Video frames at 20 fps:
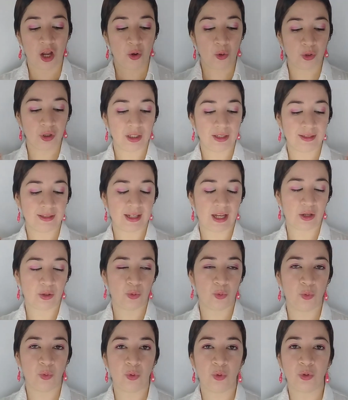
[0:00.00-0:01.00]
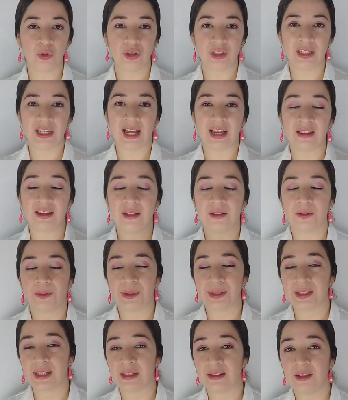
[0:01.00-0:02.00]
Utilizaron unos tirantes
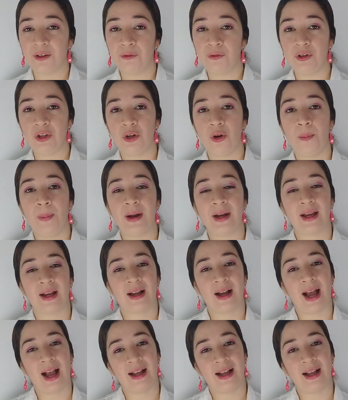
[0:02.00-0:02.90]
bastante finos para